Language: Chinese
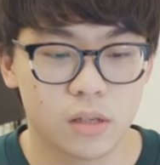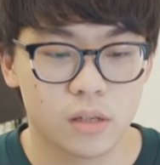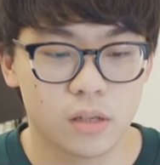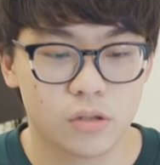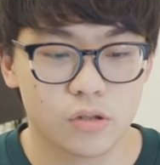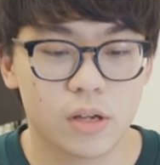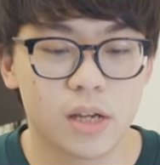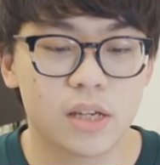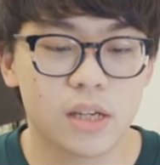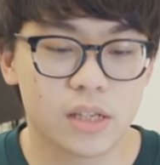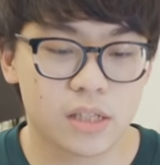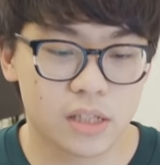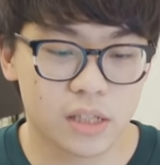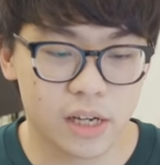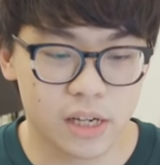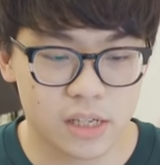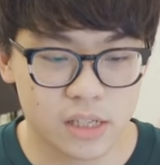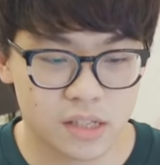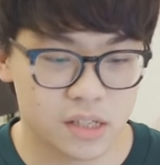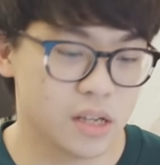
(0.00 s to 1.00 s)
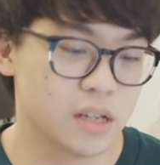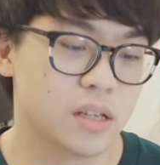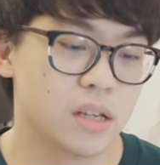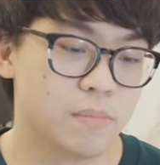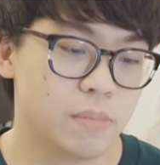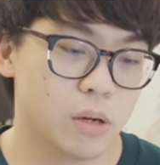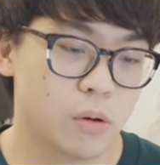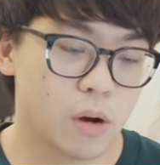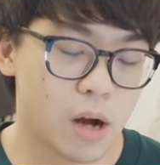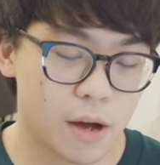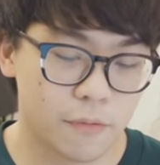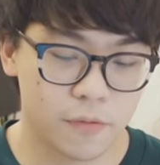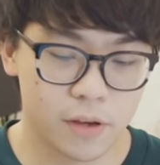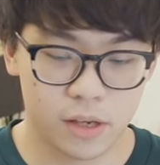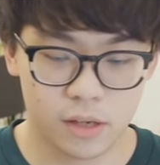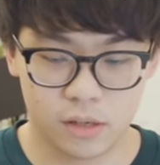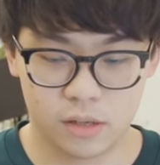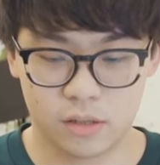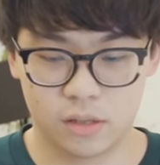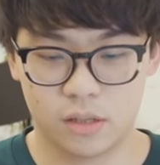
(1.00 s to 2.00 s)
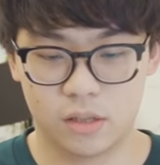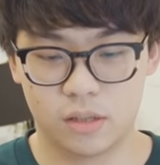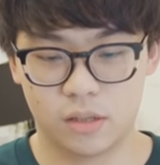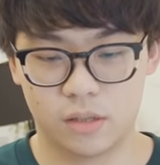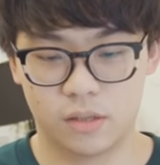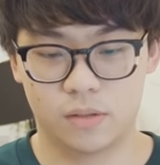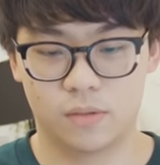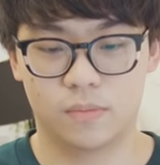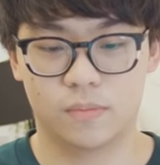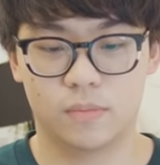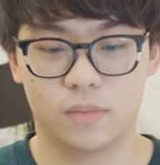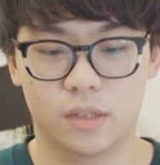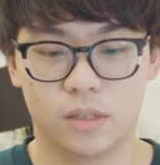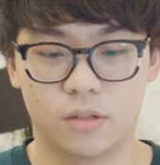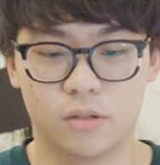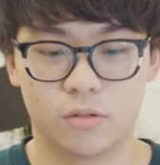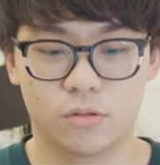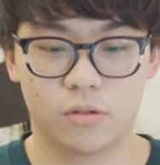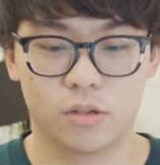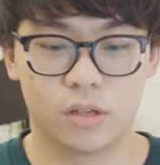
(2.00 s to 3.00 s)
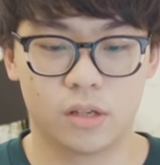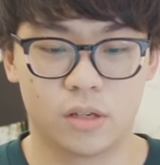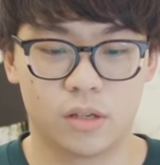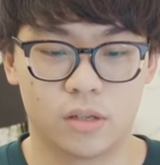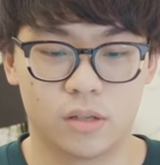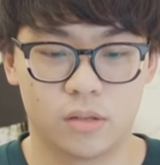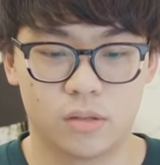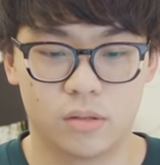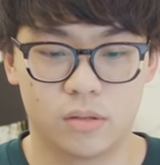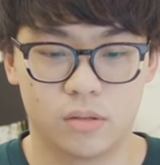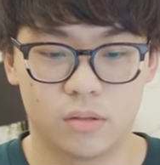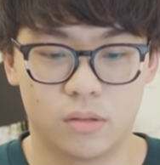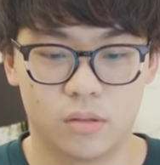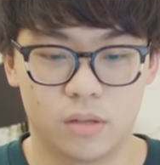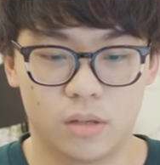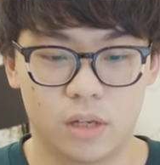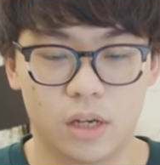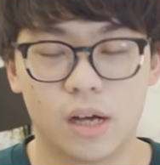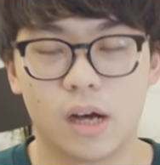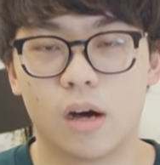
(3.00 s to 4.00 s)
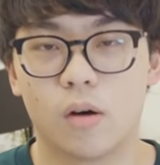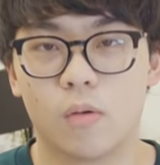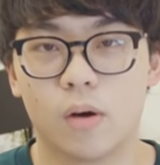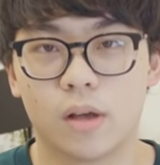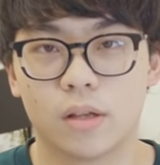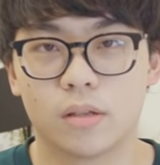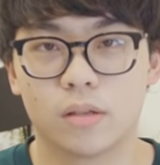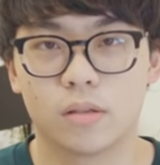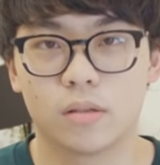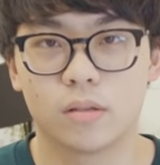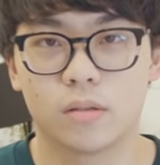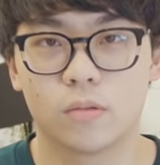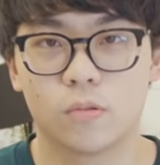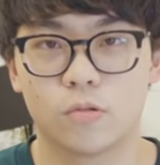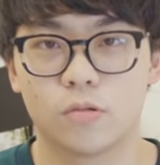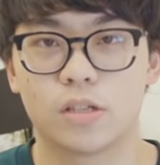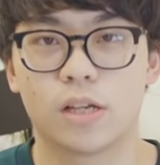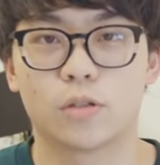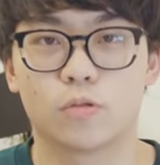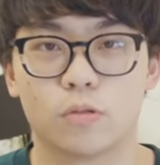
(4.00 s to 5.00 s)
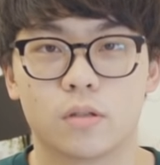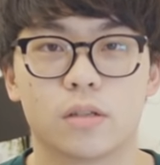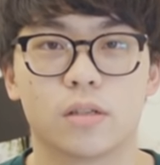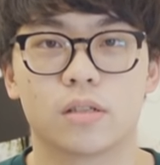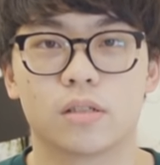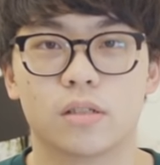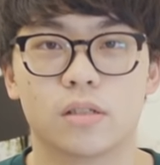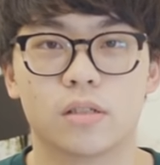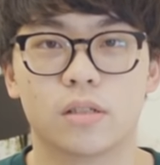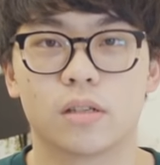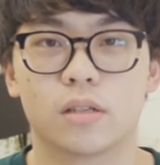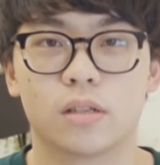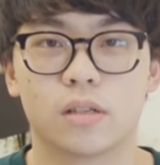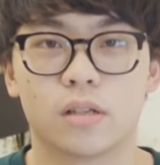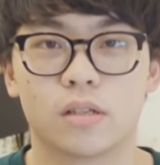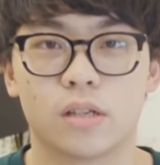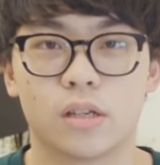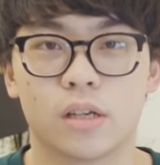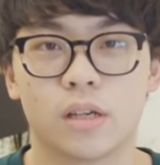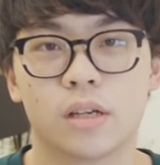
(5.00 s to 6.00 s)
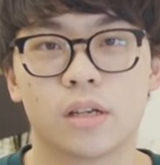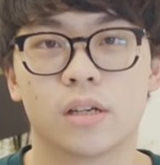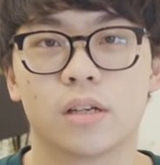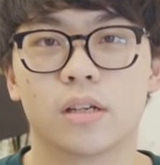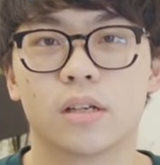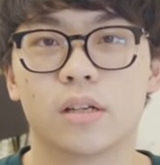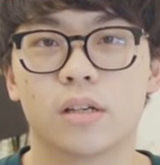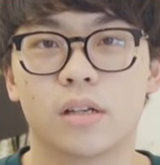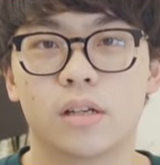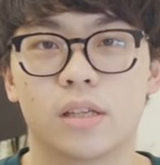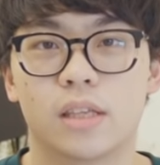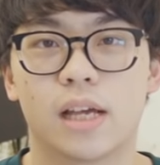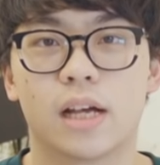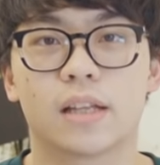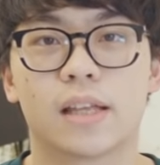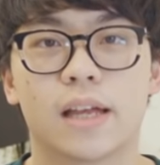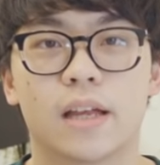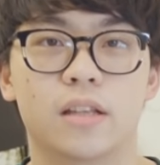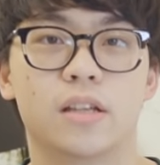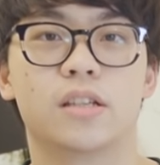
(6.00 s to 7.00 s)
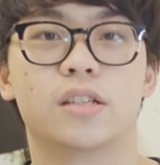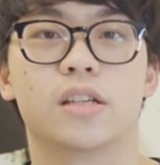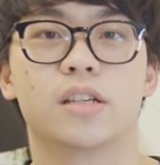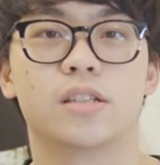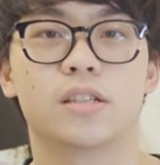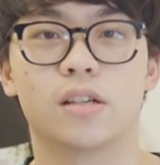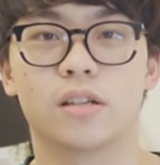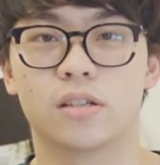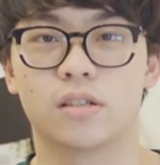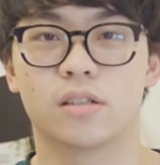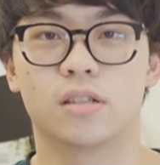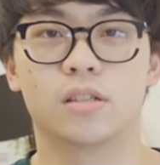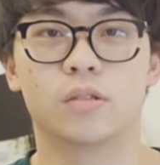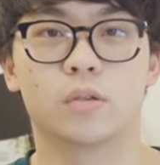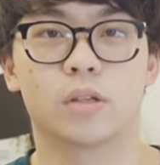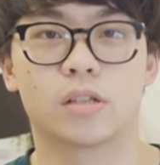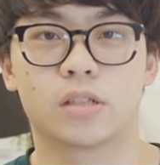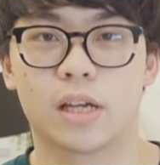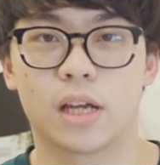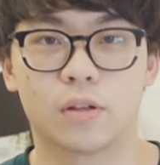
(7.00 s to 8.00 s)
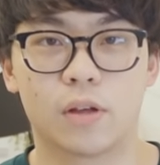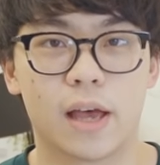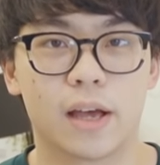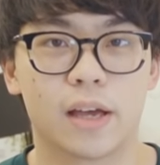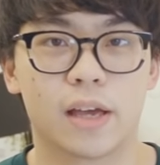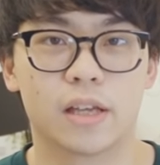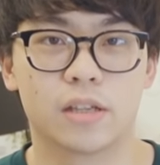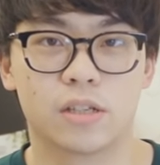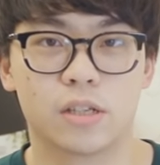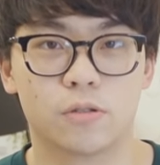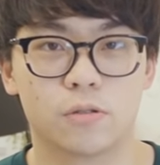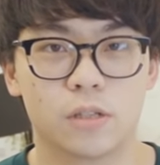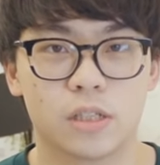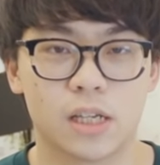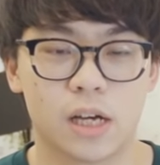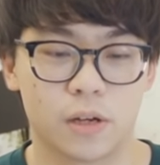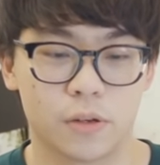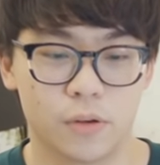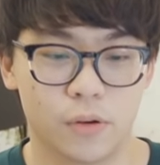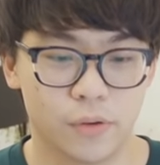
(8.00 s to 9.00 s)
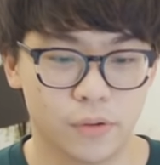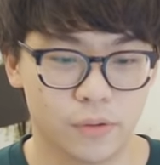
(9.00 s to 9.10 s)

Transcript: 虽然也是可以省那笔花费，可是就觉得很好玩，我就想做这个事情。而且阳台的那些设施，我到现在都还可以继续享用。